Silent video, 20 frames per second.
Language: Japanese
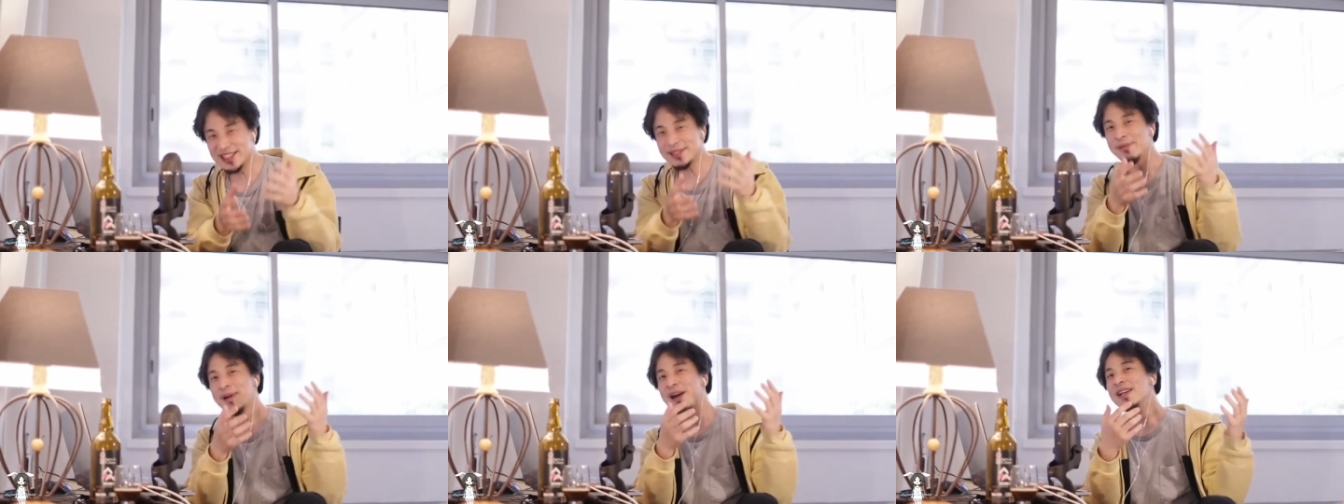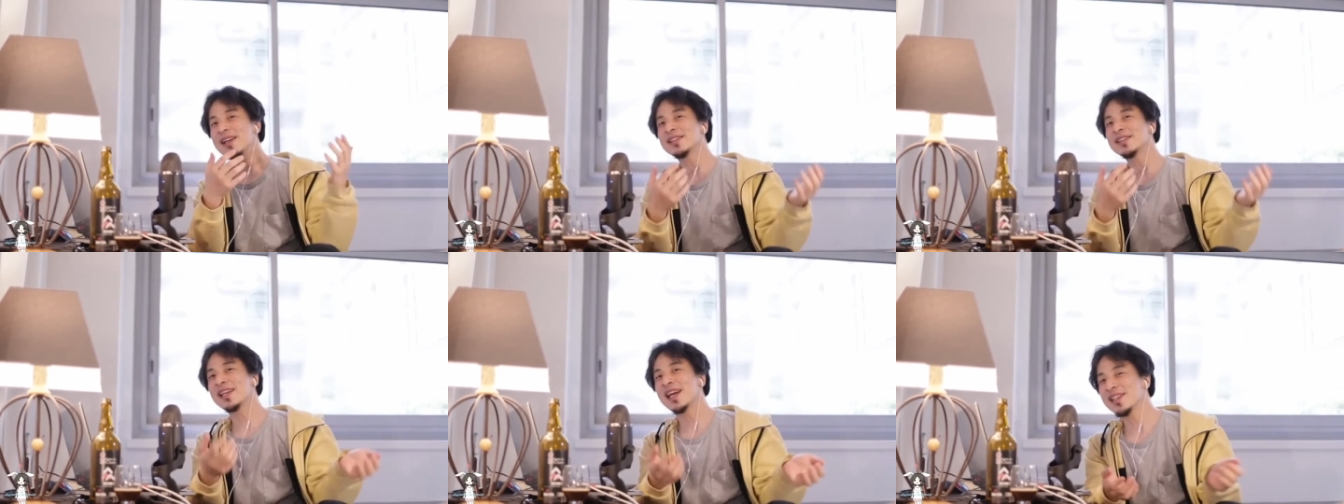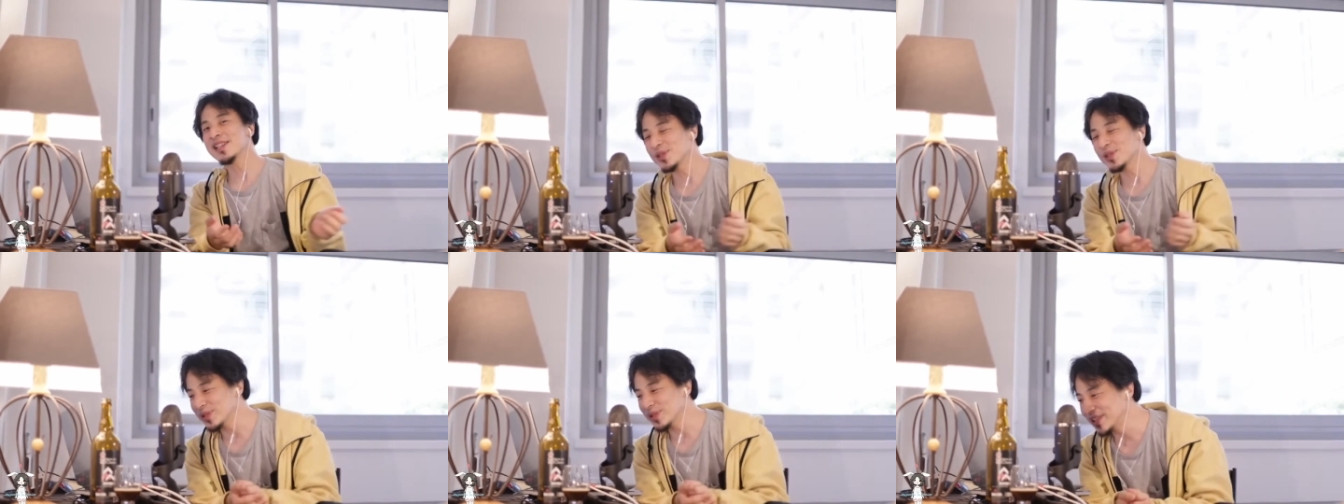番最
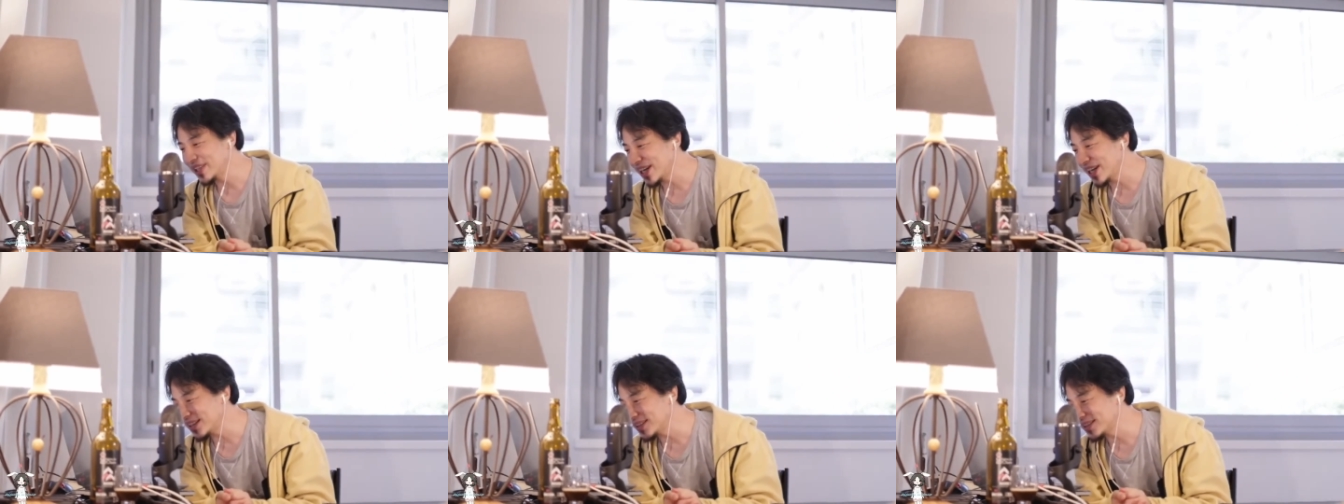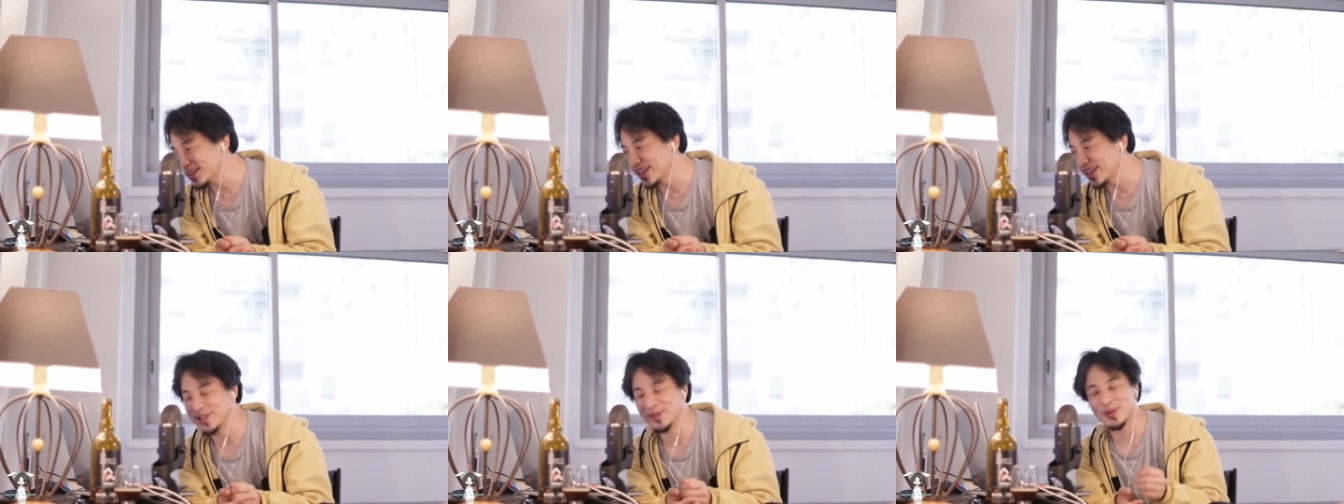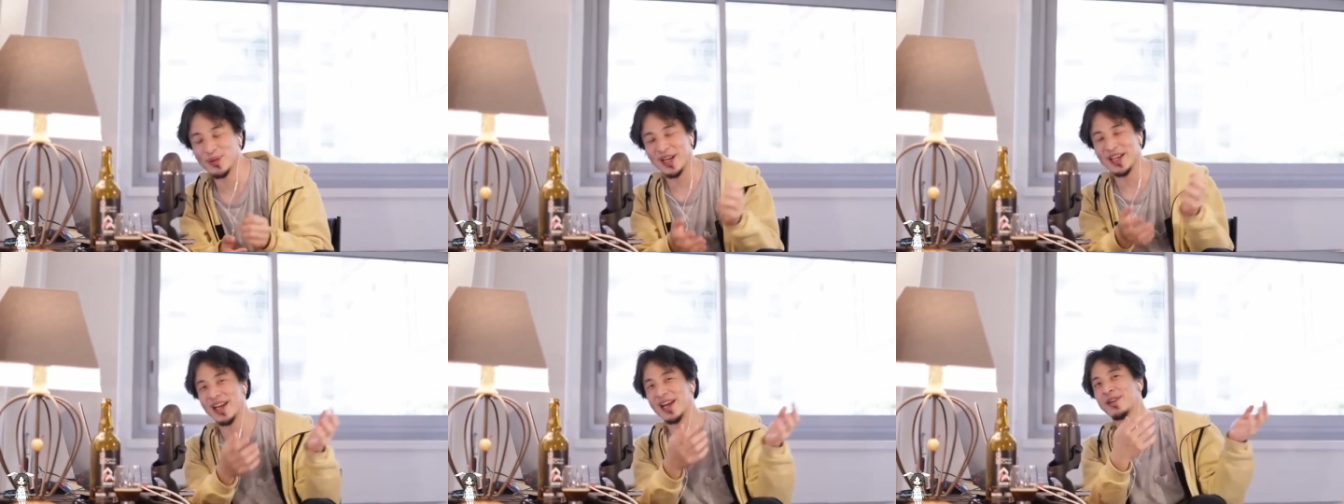初に出会った人
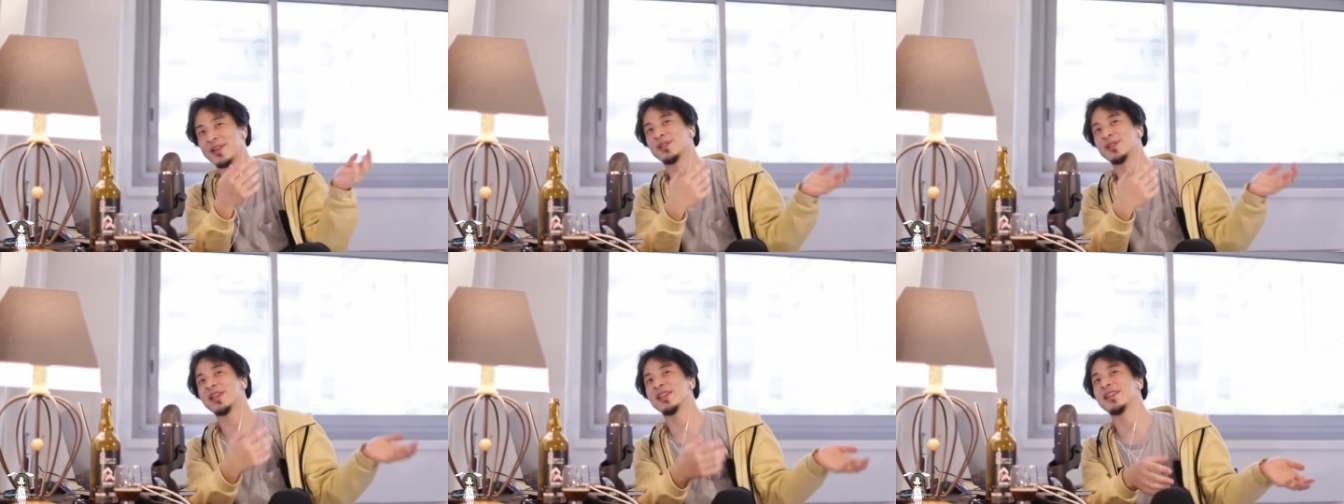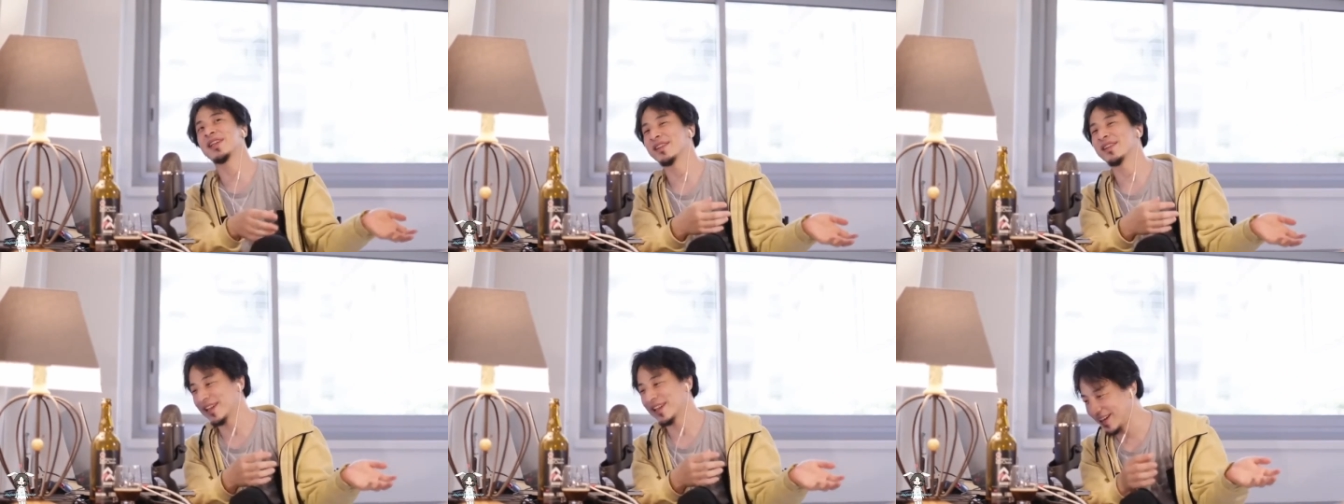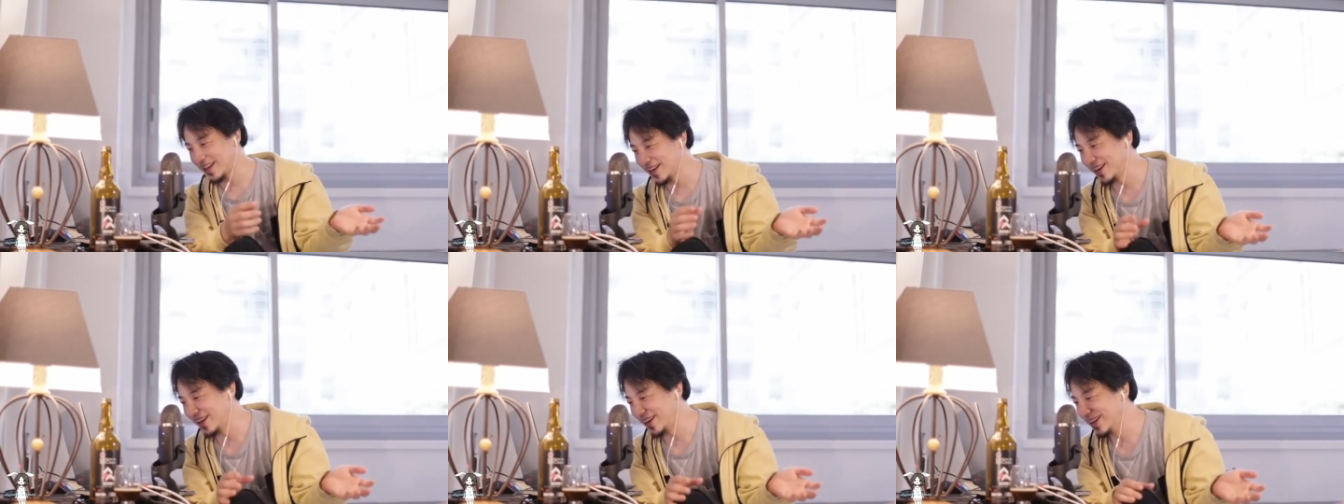がひゃくてんだった
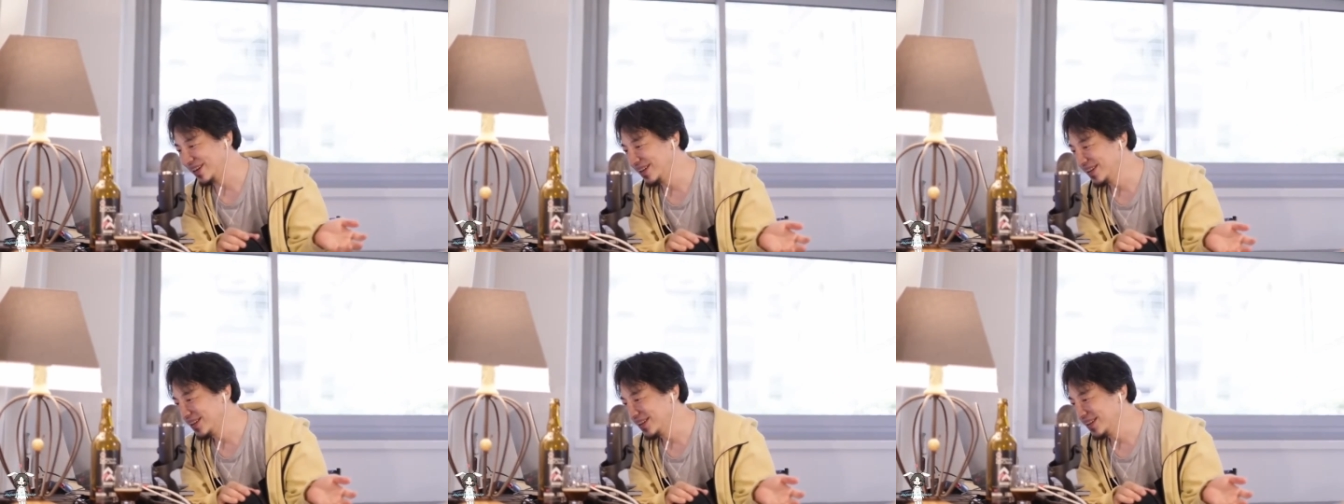ら、